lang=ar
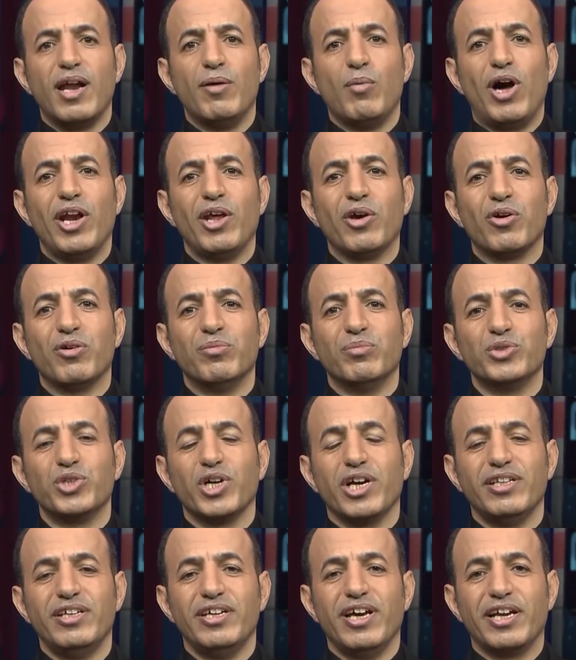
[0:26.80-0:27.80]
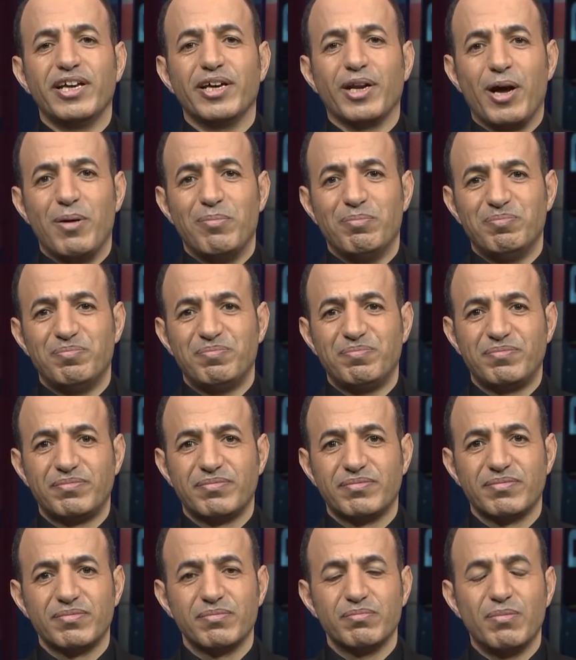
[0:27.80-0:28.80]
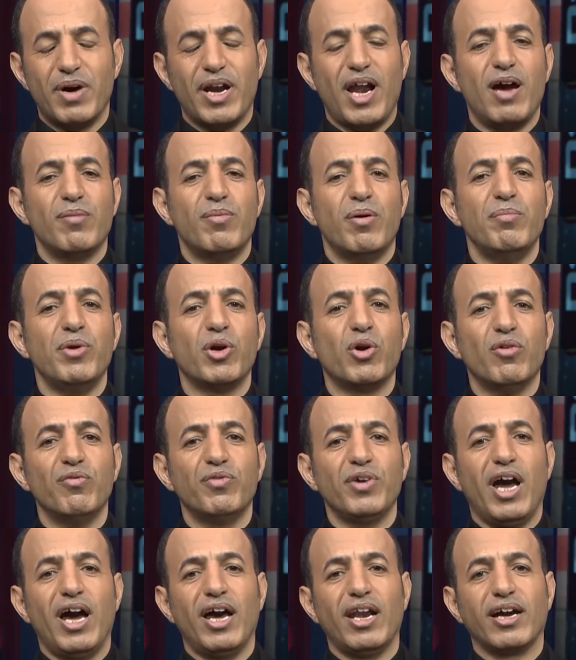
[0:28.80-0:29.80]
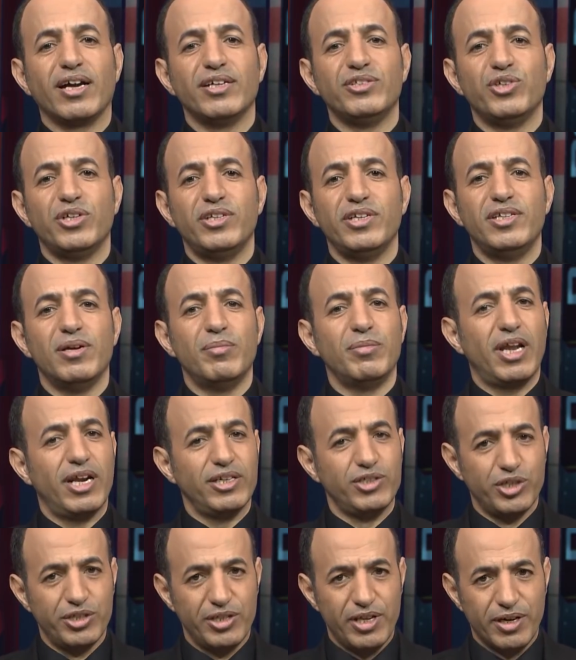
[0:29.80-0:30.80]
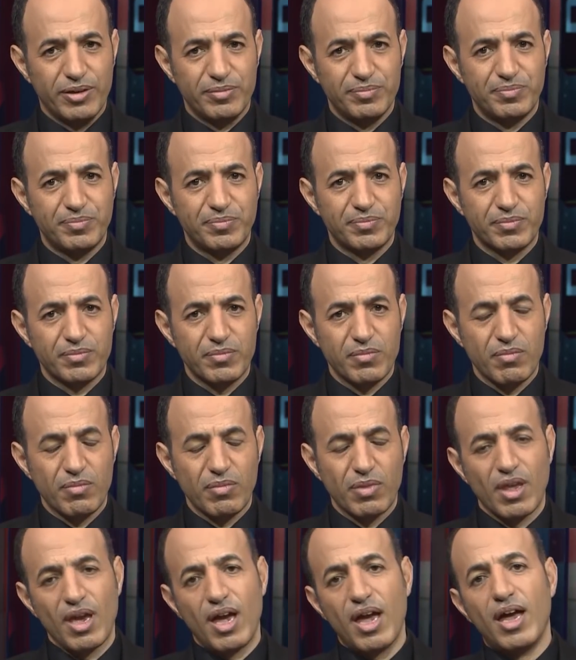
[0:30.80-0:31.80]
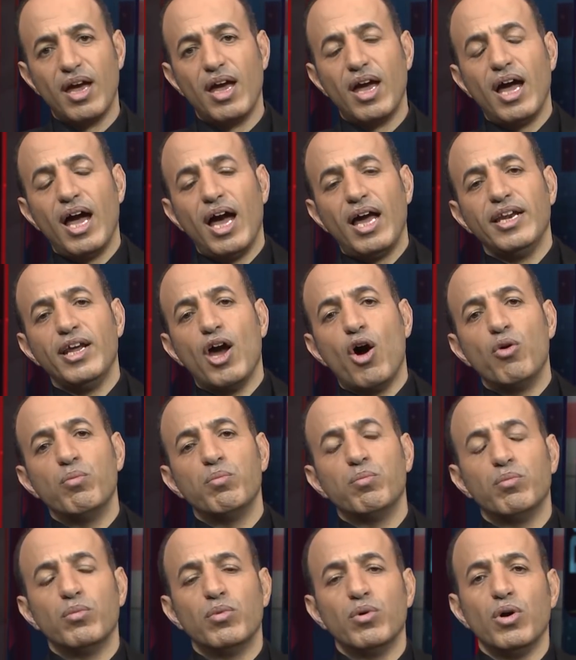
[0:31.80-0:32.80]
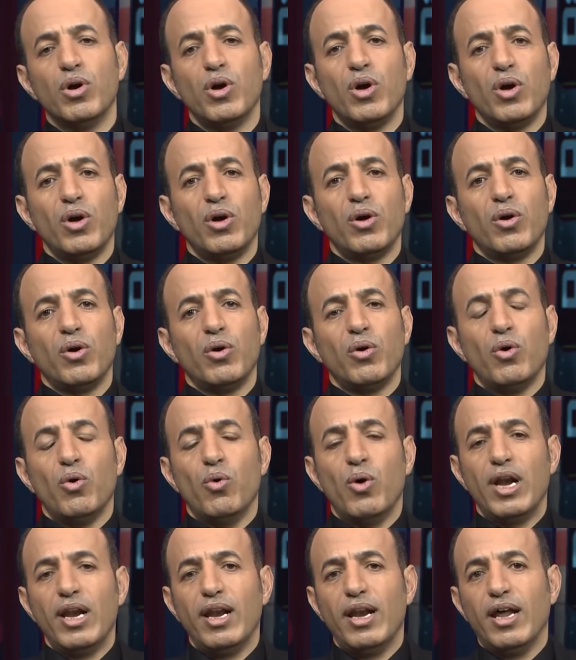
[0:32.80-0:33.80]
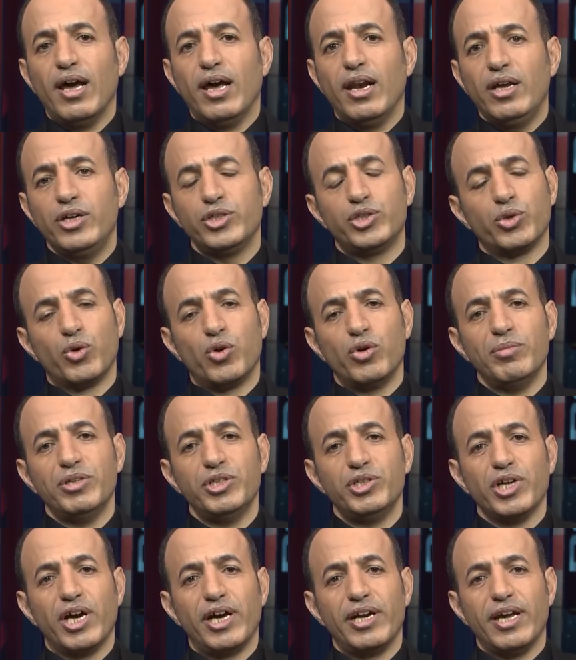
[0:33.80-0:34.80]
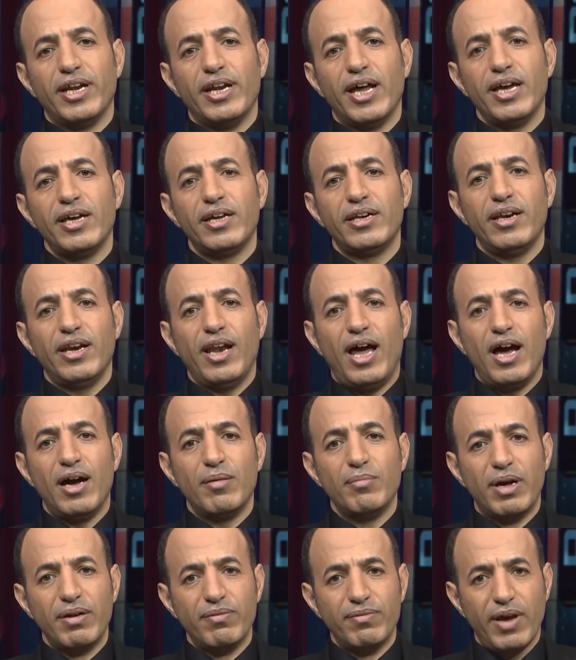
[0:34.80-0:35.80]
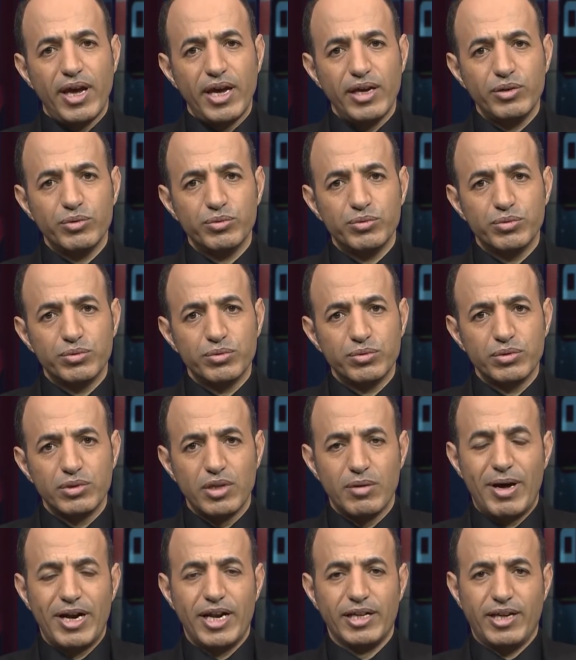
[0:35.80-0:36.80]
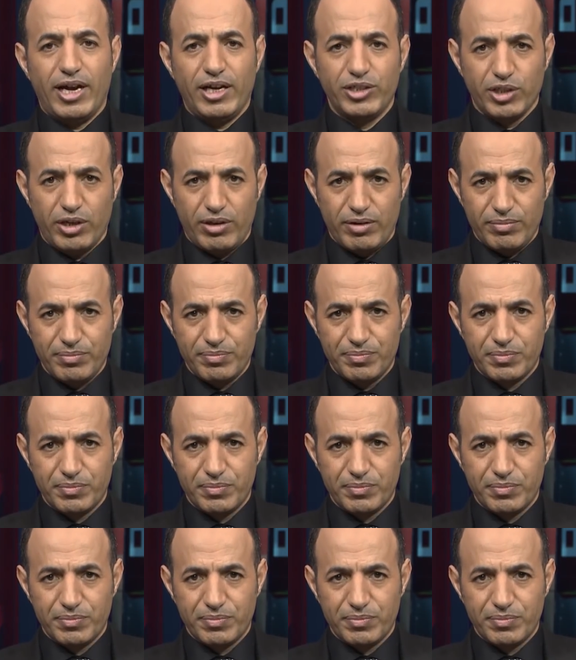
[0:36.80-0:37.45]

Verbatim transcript: السلام عليكم مشاهدي الكرام مرحبا بكم في حلقة جديدة من الأجندة اليوم هو العشرون من شهر يناير للعام 2018